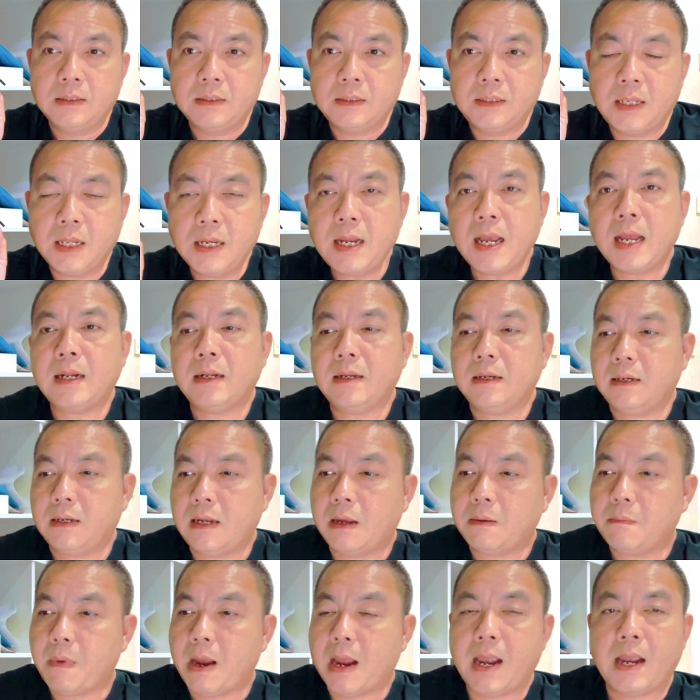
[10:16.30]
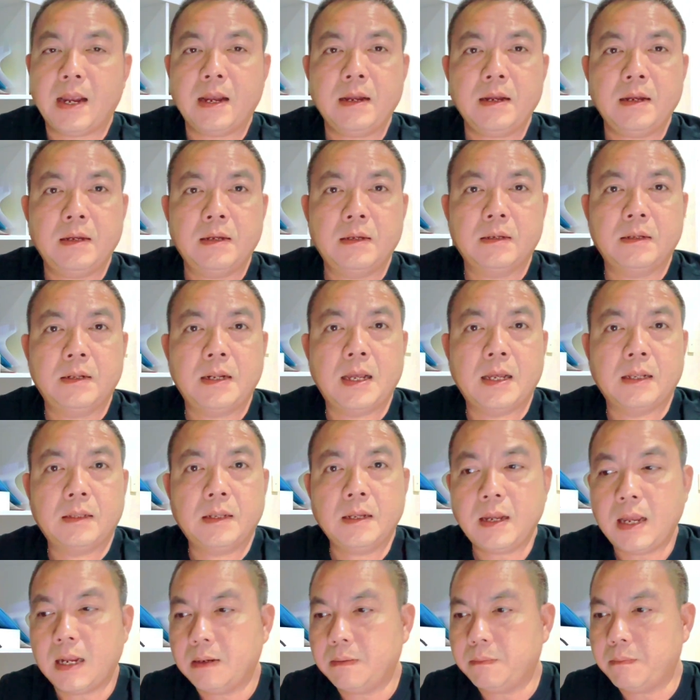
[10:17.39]
tiếng Anh căn bản, là
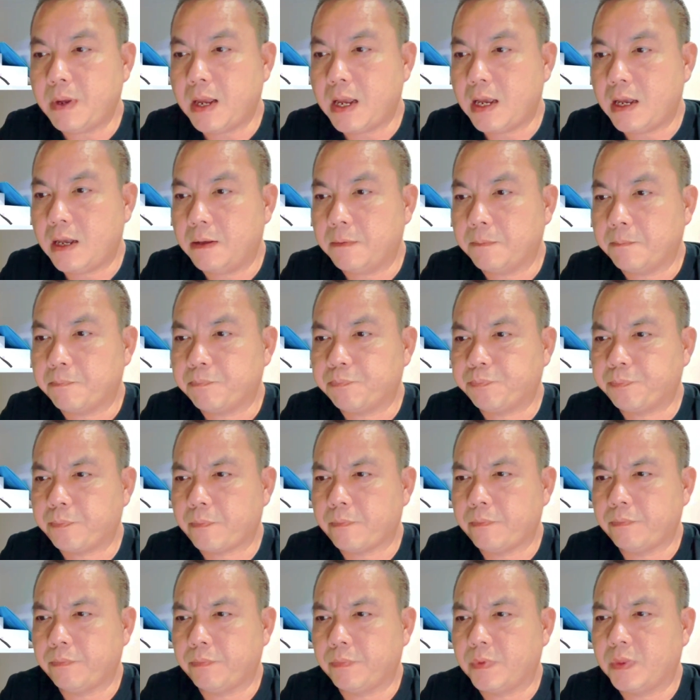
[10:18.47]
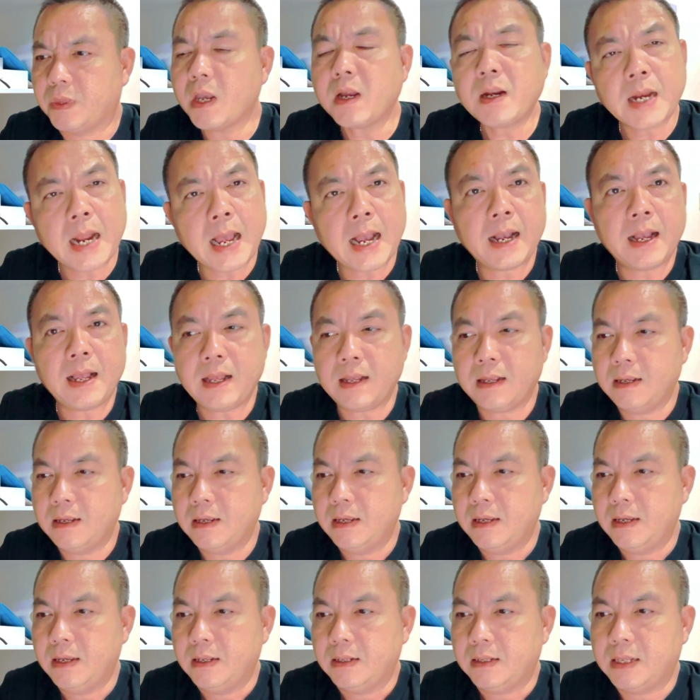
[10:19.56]
tiếng Anh mà chức năng á,
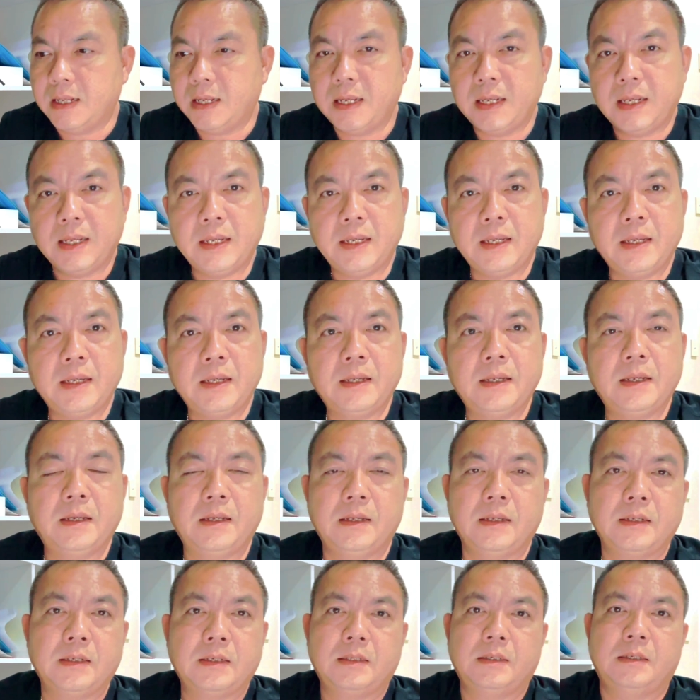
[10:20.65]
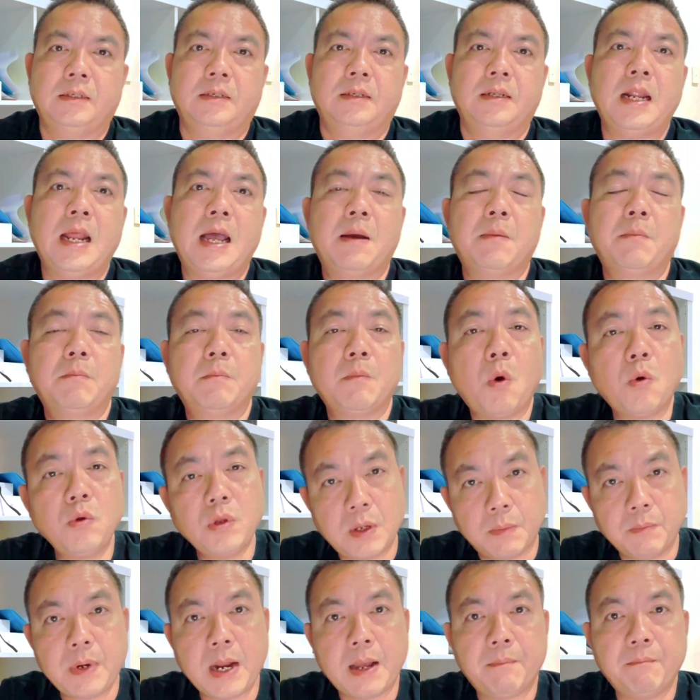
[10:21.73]
thì là
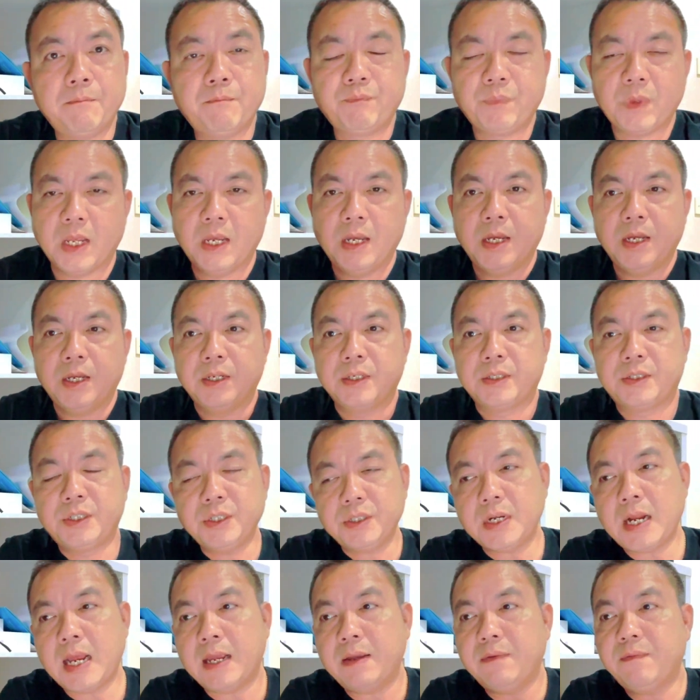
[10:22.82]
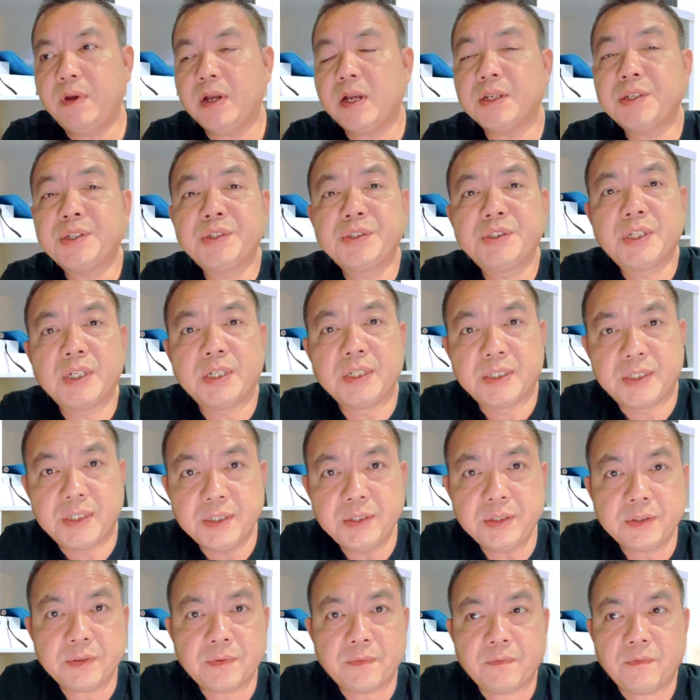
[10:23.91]
4.5. Trước đây với cái chương trình
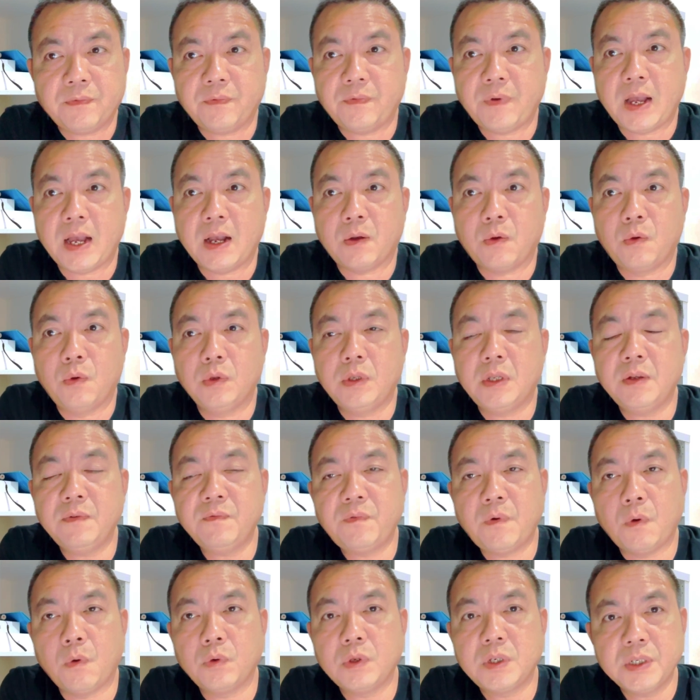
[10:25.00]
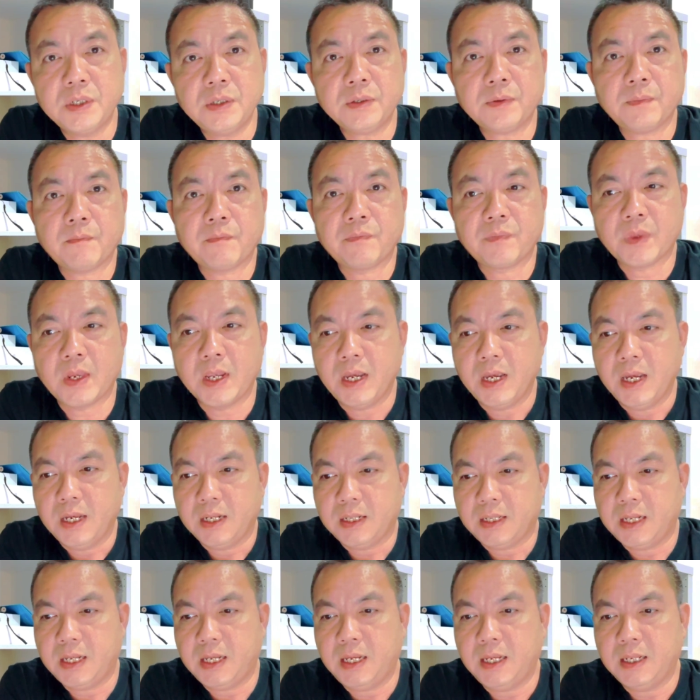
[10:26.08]
trước và của chính phủ trước
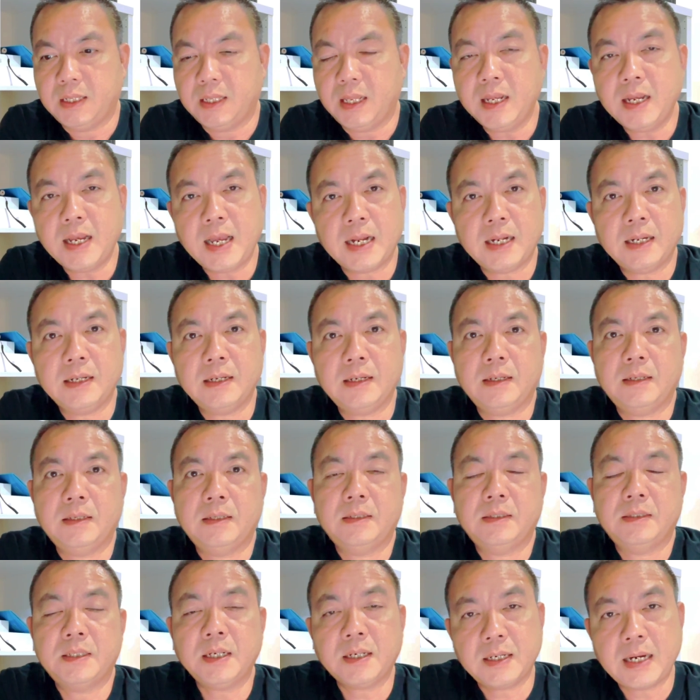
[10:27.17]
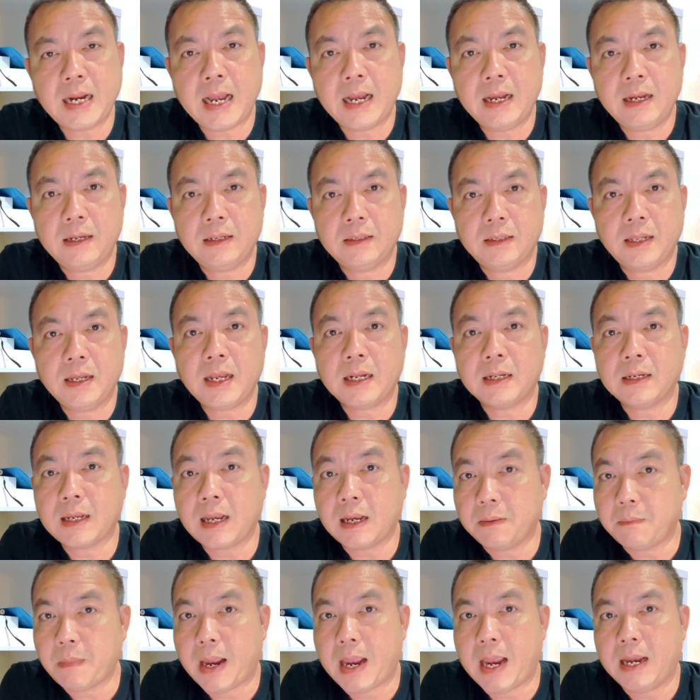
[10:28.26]
thì tiếng Anh chức năng, tiếng Anh
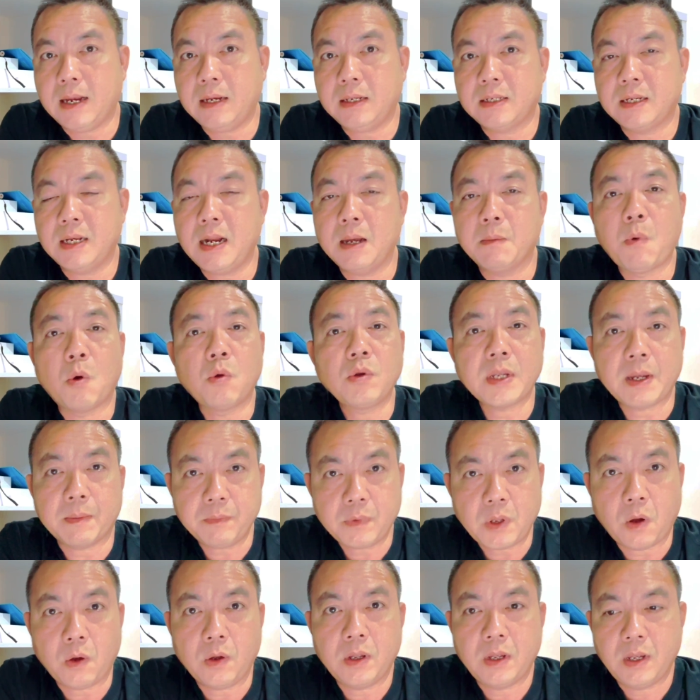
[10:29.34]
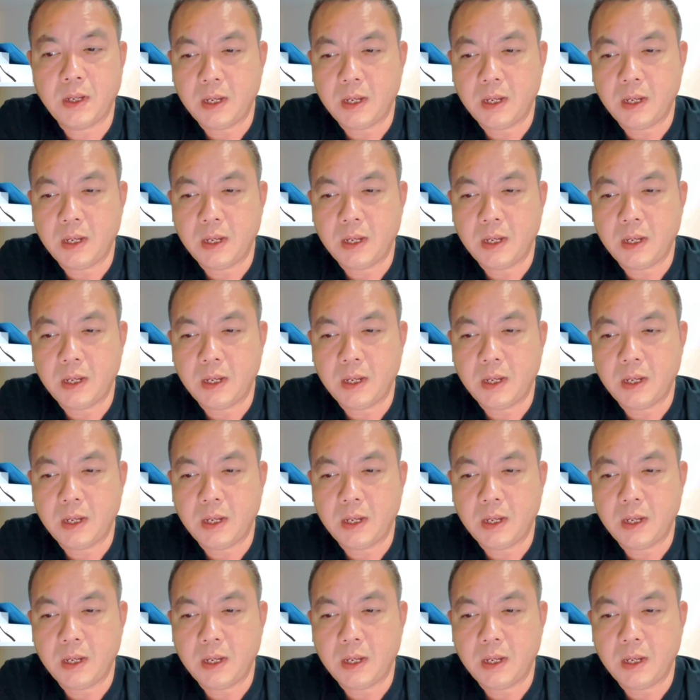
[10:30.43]
căn bản chỉ là 4 chấm thôi.